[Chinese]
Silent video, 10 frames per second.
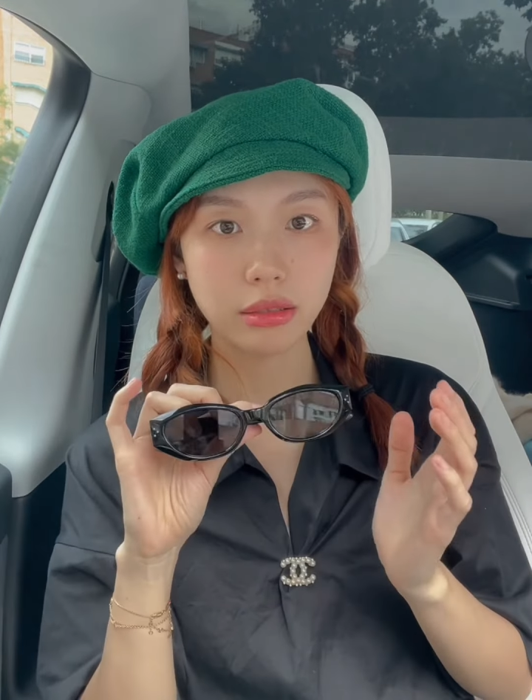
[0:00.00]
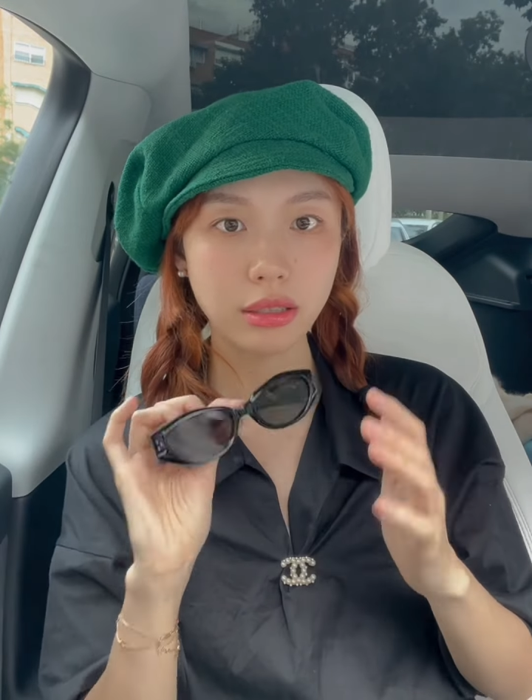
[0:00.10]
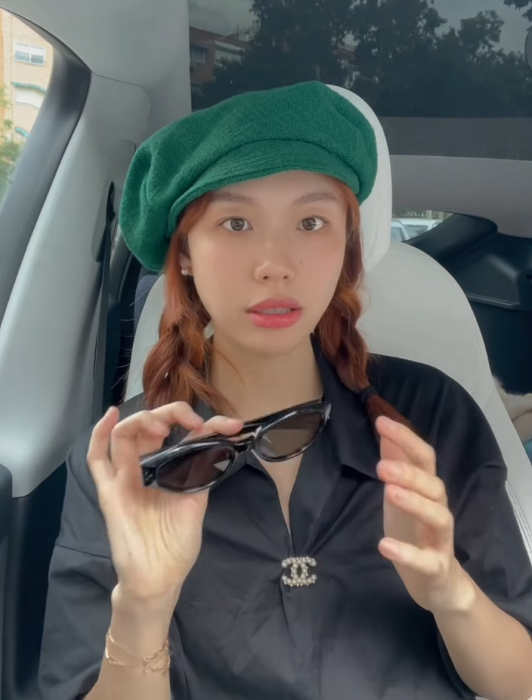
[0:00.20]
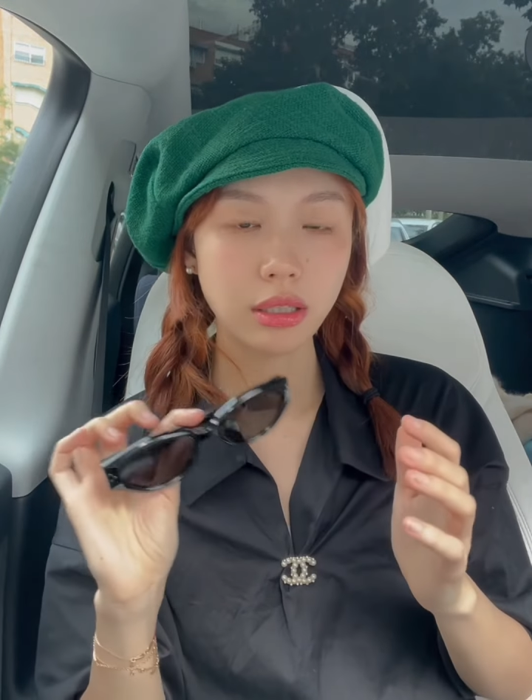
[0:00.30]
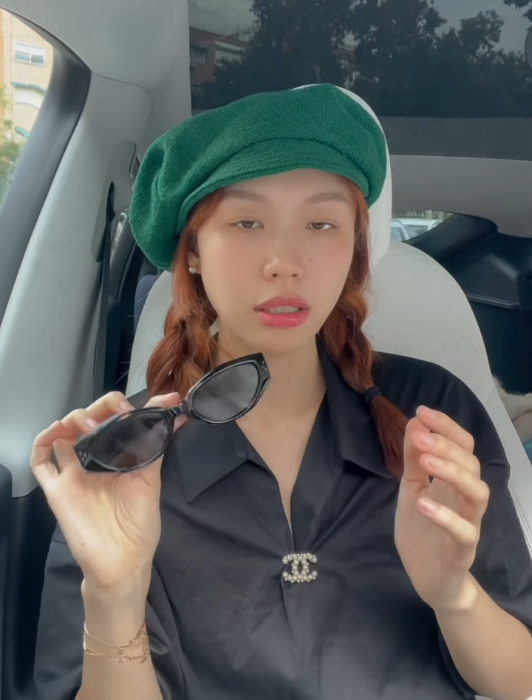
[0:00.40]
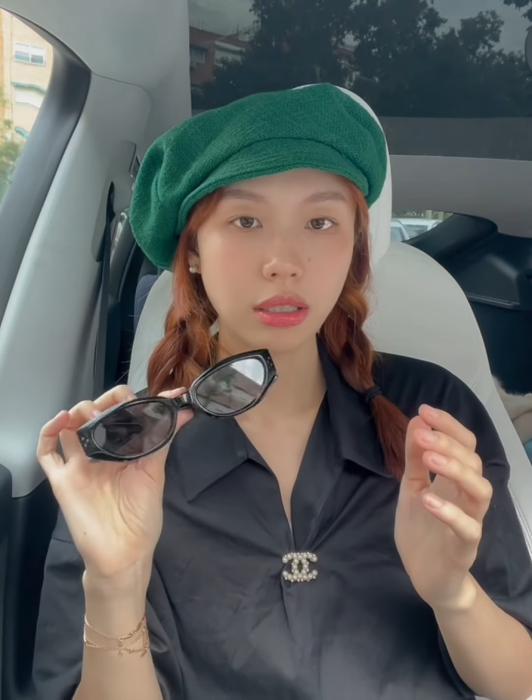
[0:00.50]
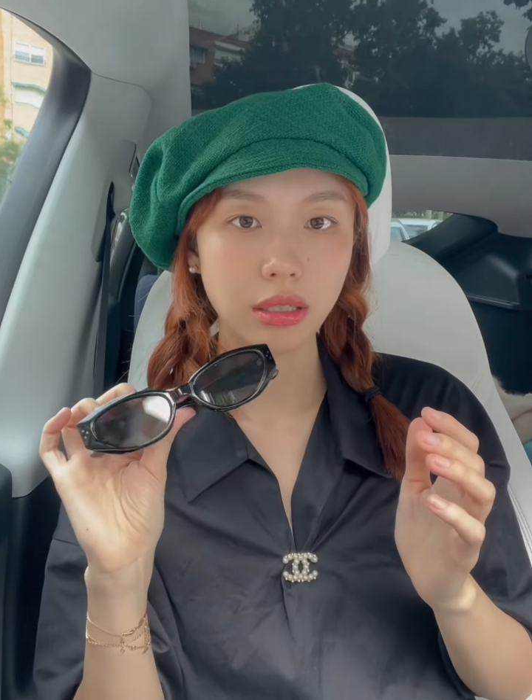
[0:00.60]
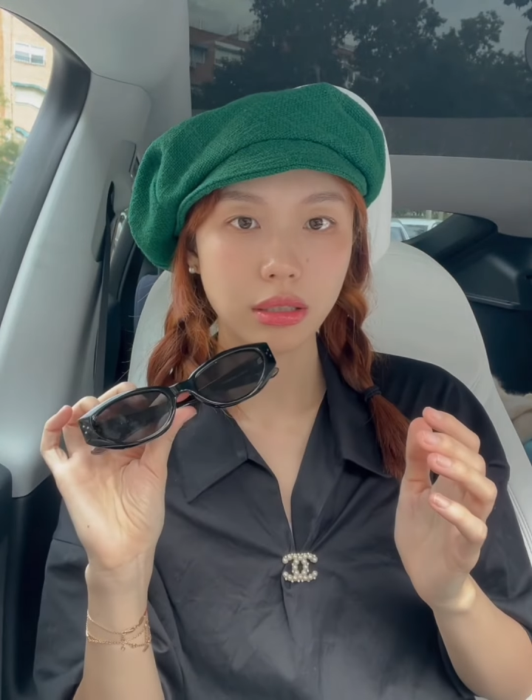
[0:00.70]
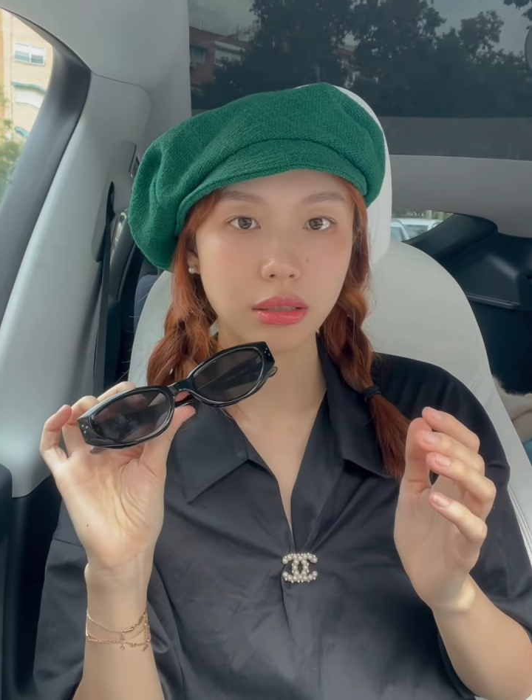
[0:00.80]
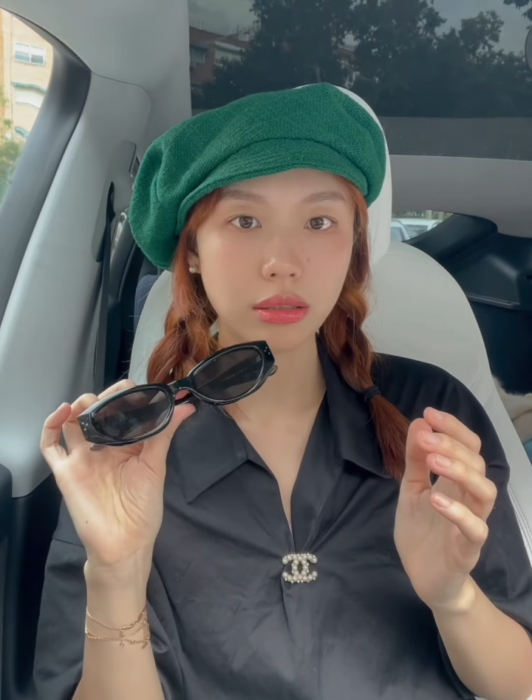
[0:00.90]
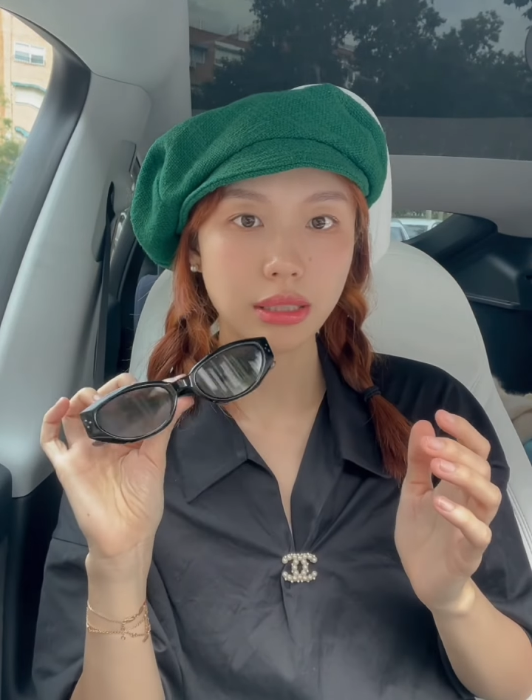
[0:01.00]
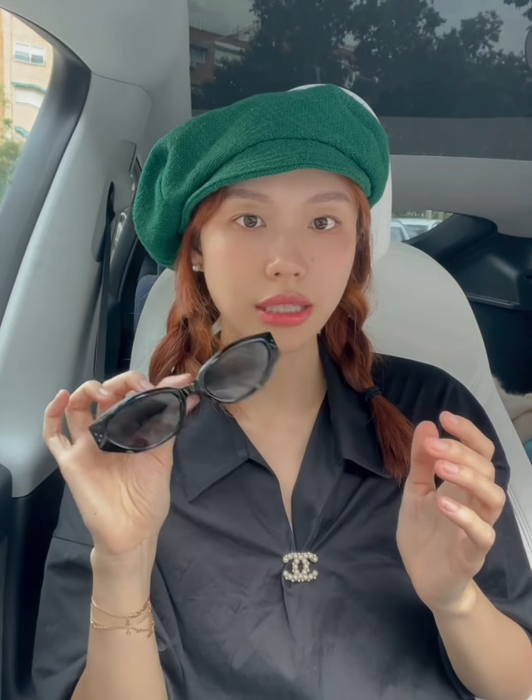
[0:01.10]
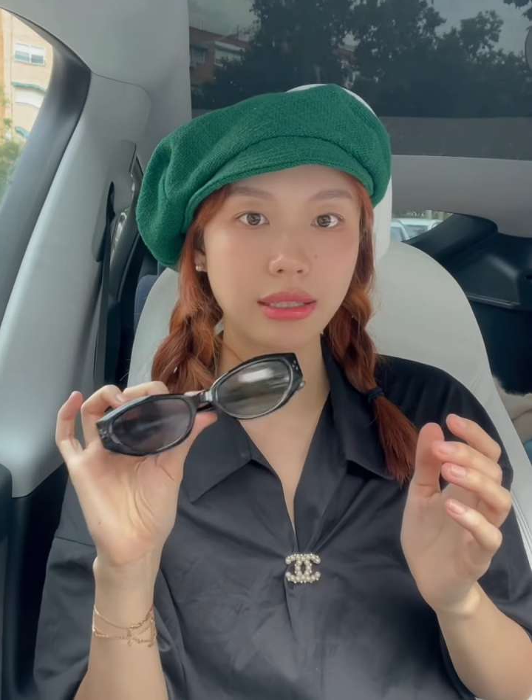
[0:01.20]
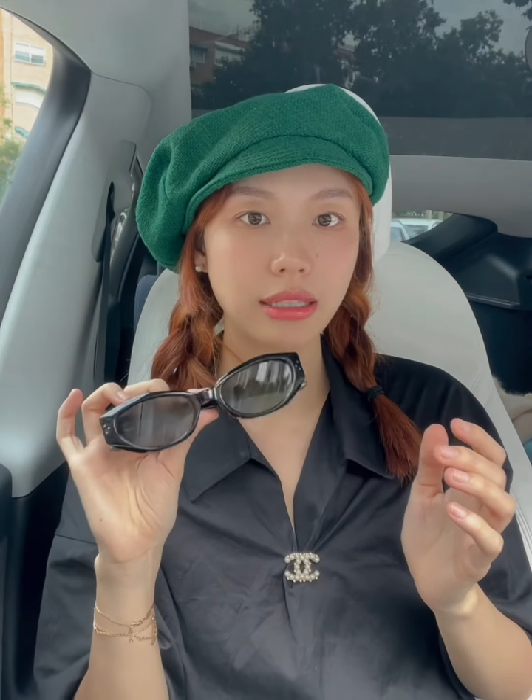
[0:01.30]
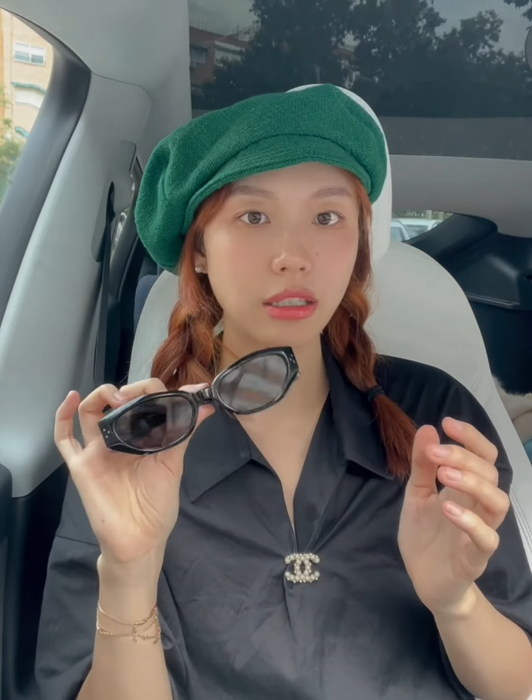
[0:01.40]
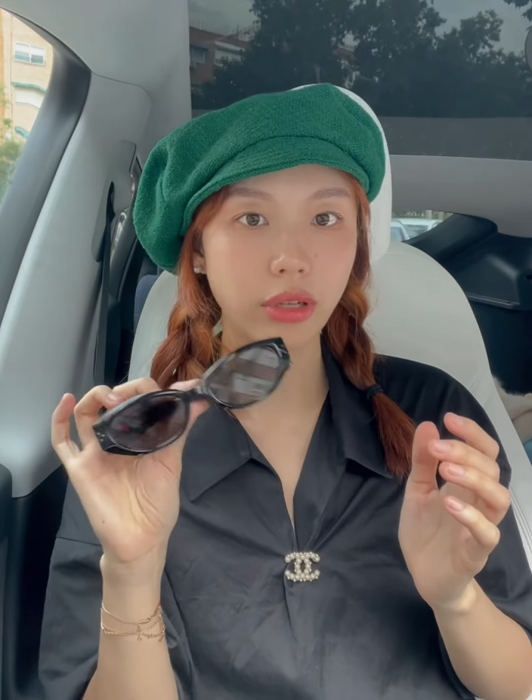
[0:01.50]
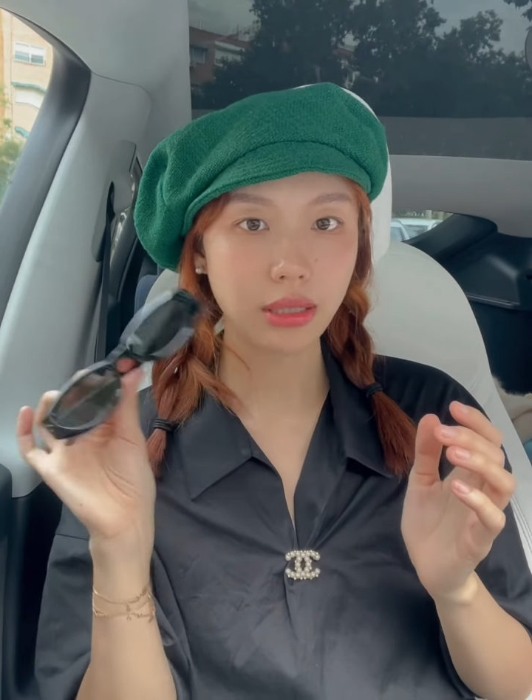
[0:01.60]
而且，呃，在其他地方，